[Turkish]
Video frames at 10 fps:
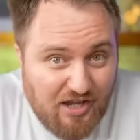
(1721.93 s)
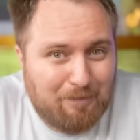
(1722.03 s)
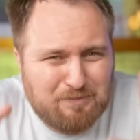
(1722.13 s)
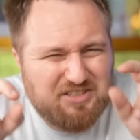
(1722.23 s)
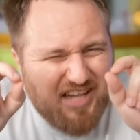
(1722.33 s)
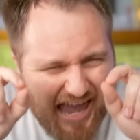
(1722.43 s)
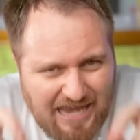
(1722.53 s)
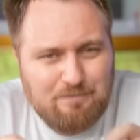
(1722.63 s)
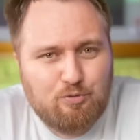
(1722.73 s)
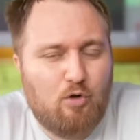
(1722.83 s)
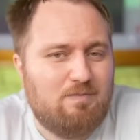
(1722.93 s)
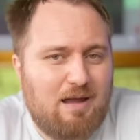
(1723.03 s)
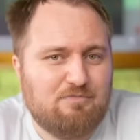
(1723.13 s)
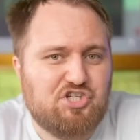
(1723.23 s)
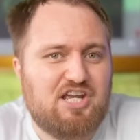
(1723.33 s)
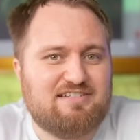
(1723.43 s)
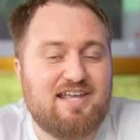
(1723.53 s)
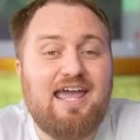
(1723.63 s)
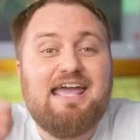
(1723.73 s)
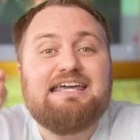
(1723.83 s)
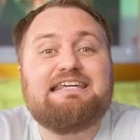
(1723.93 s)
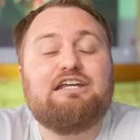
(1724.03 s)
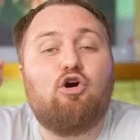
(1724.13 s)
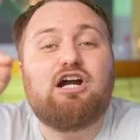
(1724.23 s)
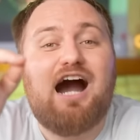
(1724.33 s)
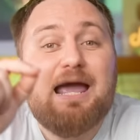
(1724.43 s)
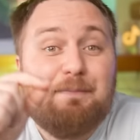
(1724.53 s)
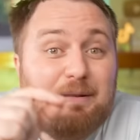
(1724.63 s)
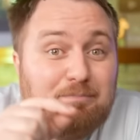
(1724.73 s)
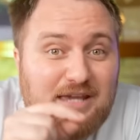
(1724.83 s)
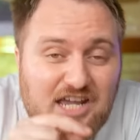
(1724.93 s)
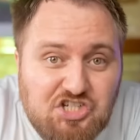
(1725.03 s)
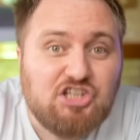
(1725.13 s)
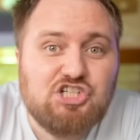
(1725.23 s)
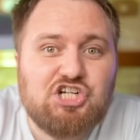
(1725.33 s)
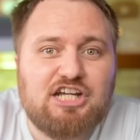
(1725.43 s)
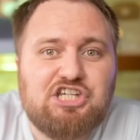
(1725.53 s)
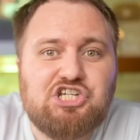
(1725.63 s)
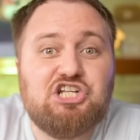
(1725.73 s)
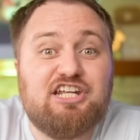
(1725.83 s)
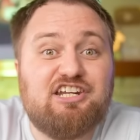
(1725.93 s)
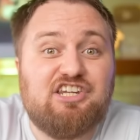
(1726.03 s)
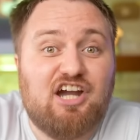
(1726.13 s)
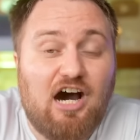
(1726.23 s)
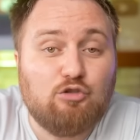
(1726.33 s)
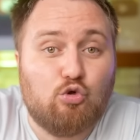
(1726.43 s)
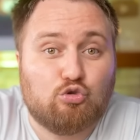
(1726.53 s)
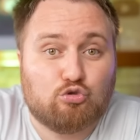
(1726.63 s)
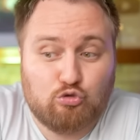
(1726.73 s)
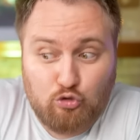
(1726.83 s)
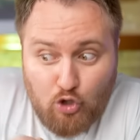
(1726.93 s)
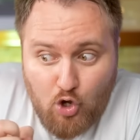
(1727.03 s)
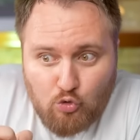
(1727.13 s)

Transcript: Yaptığı en problemli şey ise kilo kaybetmeye çalışan kişilerin yağ dokusunun